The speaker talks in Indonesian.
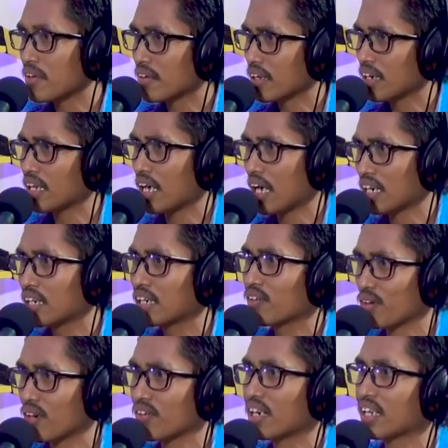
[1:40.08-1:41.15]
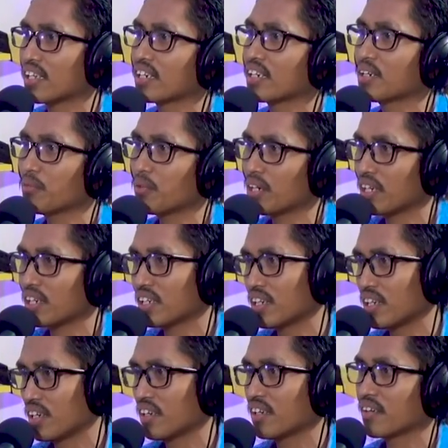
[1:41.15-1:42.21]
apa sih Sela ada di Sulawesi Selatan ini boleh
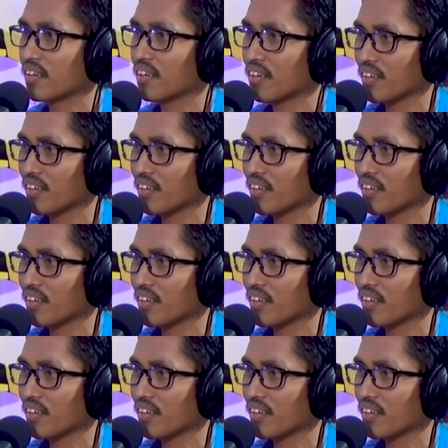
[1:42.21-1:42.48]
di